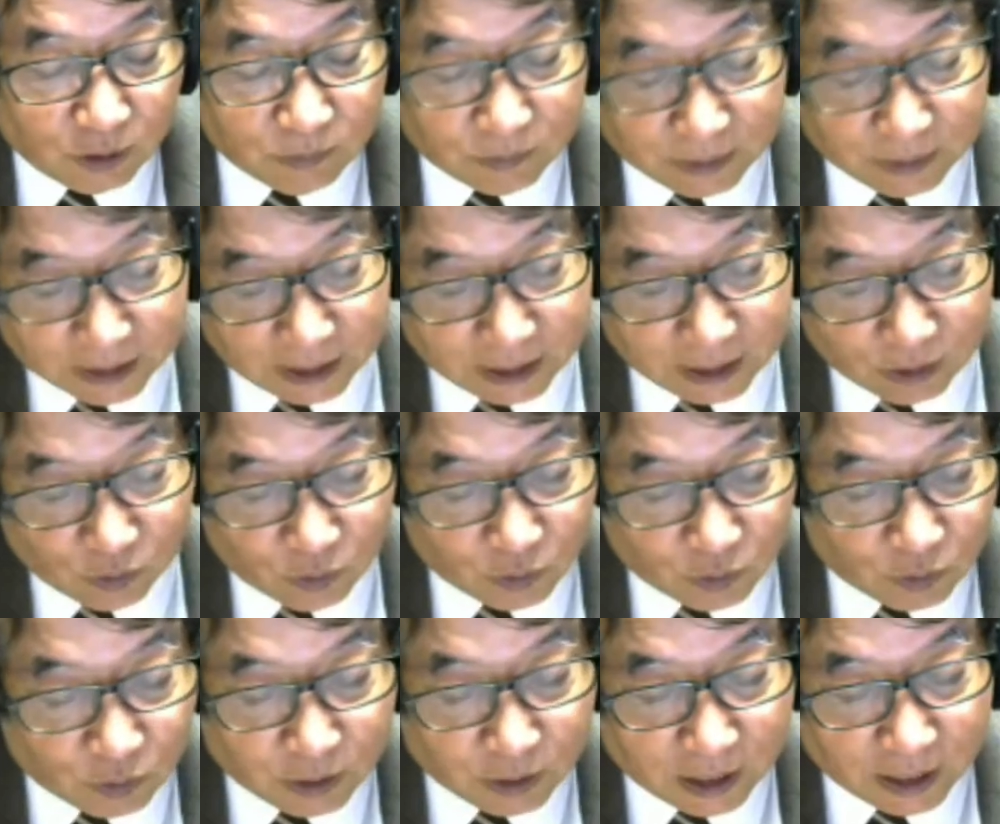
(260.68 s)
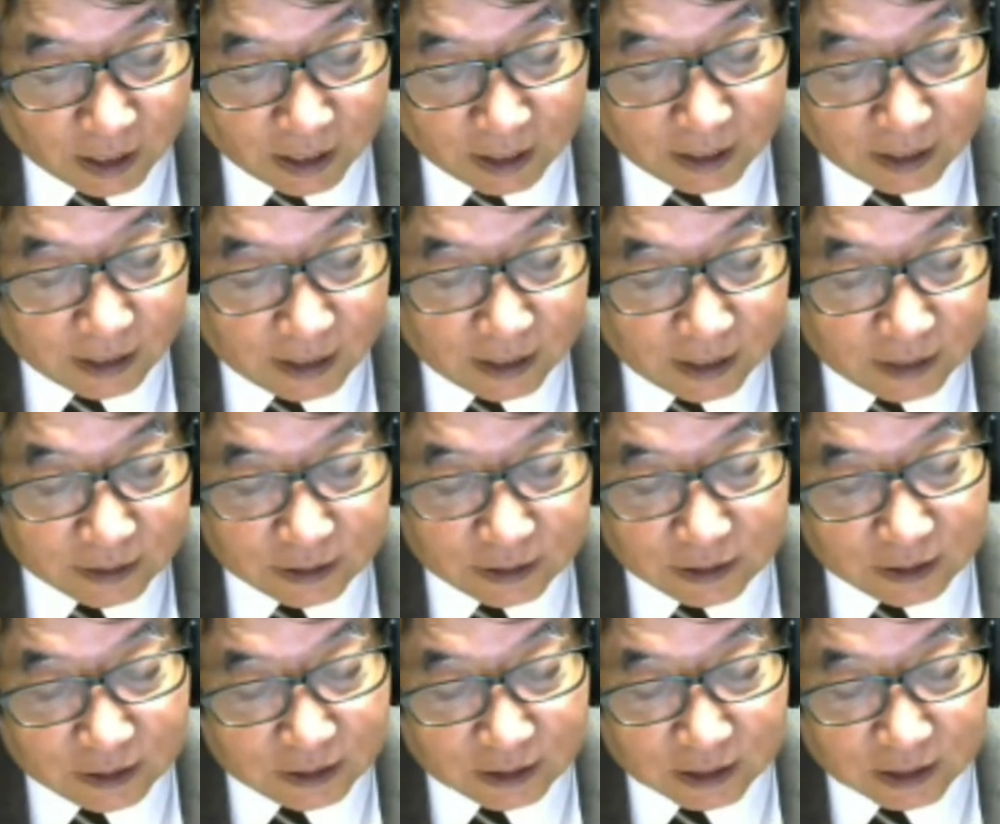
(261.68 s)
まで心の葉
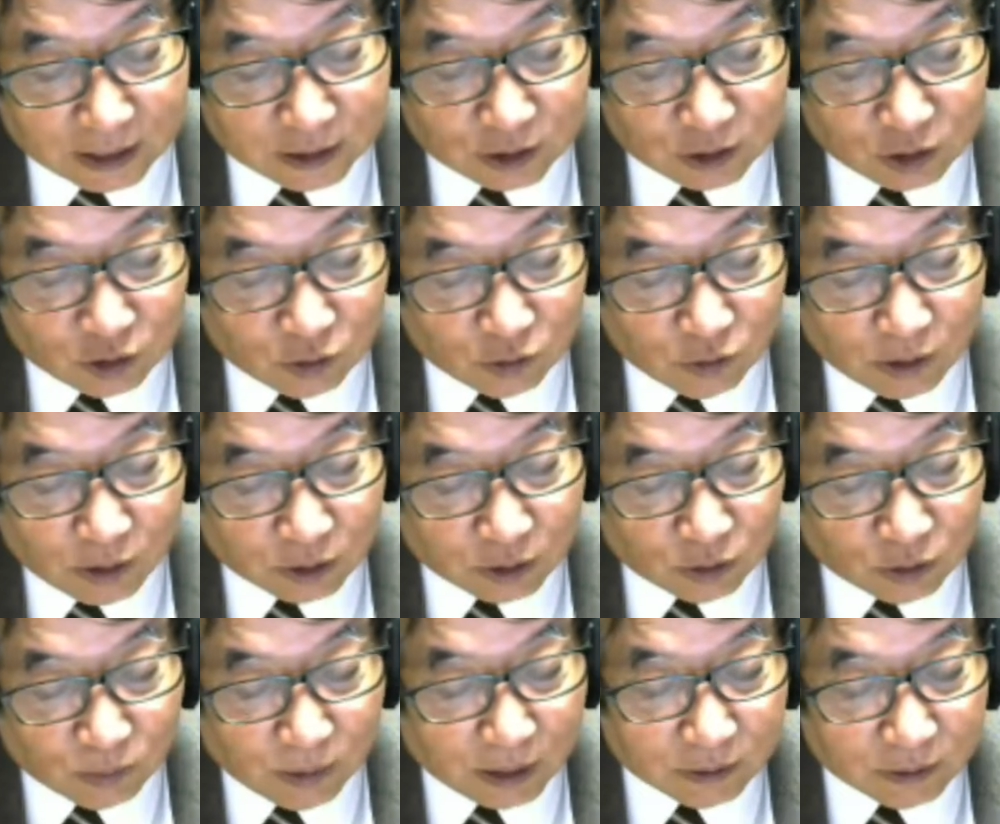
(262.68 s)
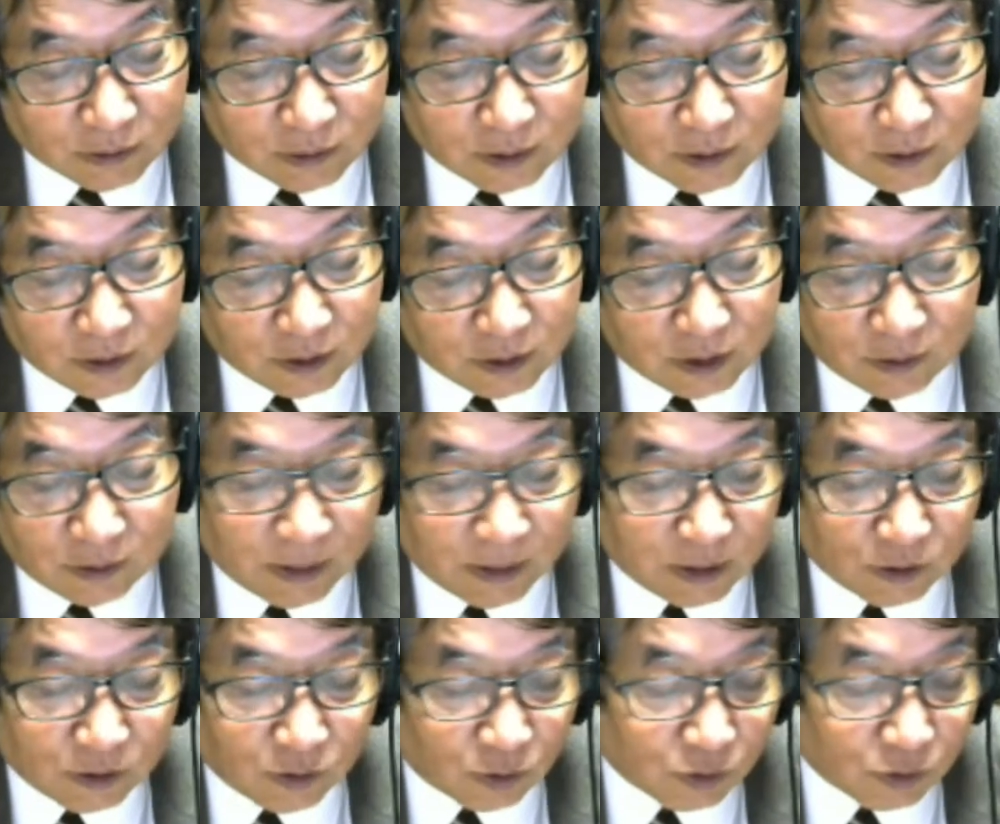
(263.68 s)
12345アットマーク
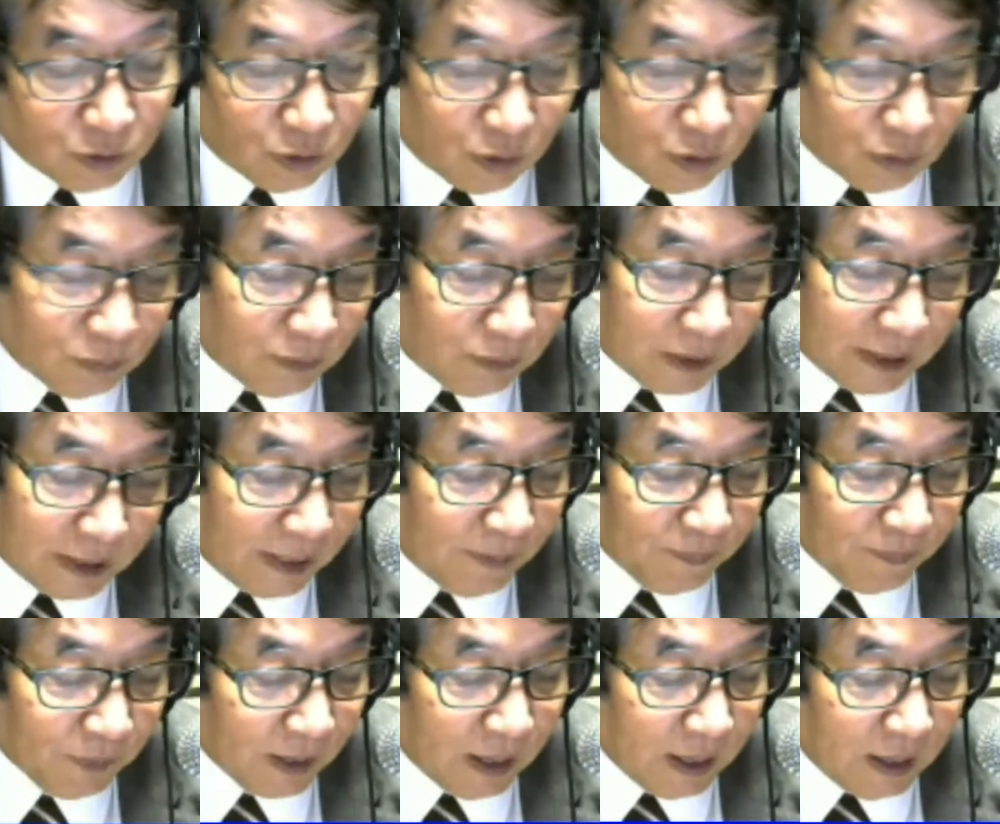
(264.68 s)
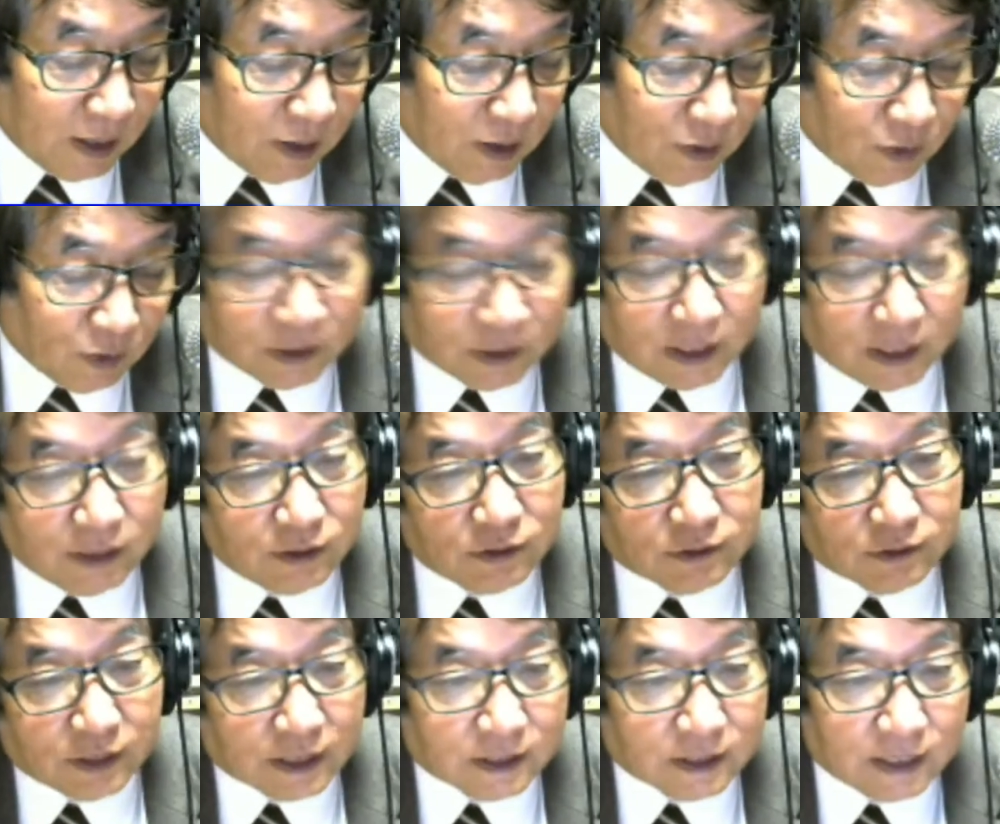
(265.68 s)
gmail.com までお便り
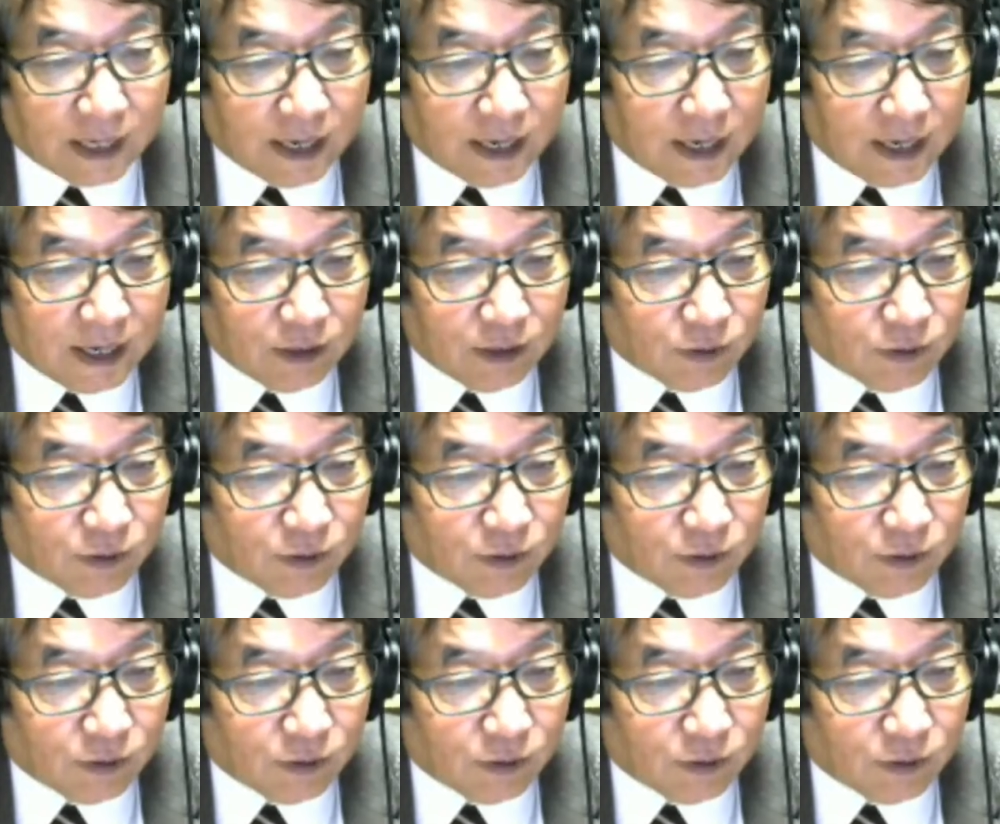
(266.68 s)
ください。